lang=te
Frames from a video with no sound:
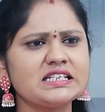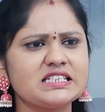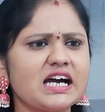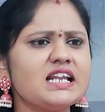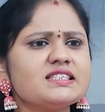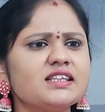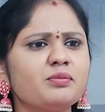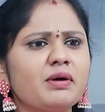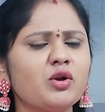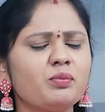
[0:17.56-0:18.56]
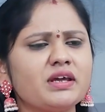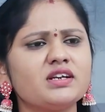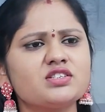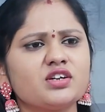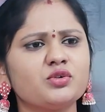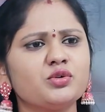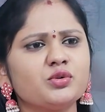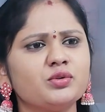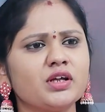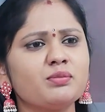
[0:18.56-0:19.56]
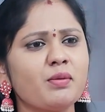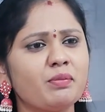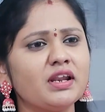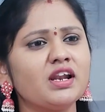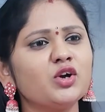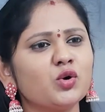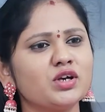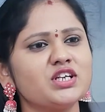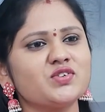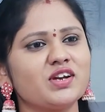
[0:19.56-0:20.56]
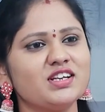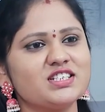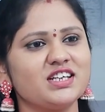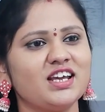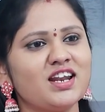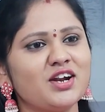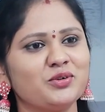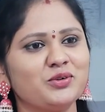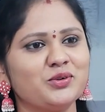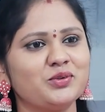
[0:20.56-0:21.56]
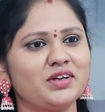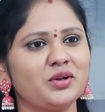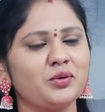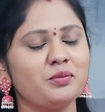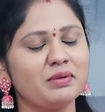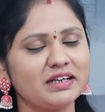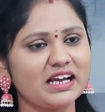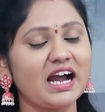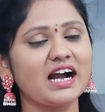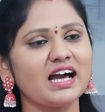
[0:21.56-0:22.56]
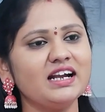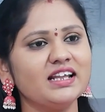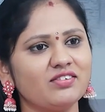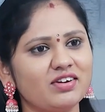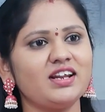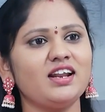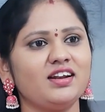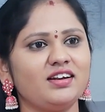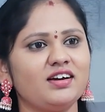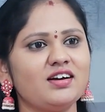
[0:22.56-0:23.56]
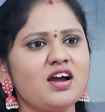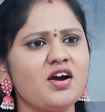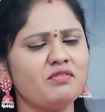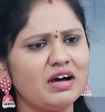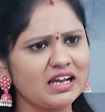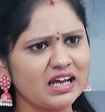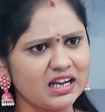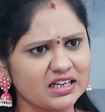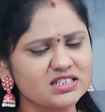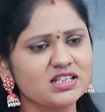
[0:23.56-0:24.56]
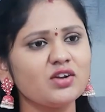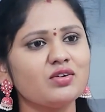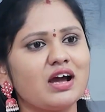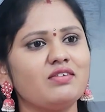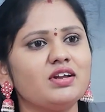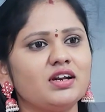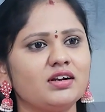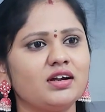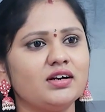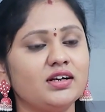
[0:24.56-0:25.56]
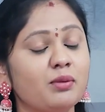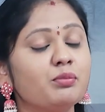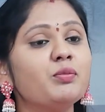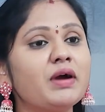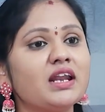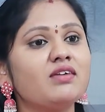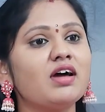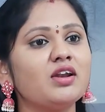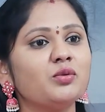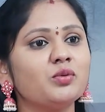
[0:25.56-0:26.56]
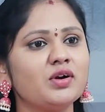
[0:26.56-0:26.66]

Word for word: చాలా సందర్భాల్లో పేరెంట్స్ అనుకుంటూ ఉంటారు మా పిల్లల్ని కోటేశ్వరులను చేయాలనుకుంటూ ఉంటారు బట్ ఆ కళ నెరవేరాలన్నా వాళ్ళకి ఆ లక్షణాలు రావాలన్నా డబ్బు పైన వాళ్ళు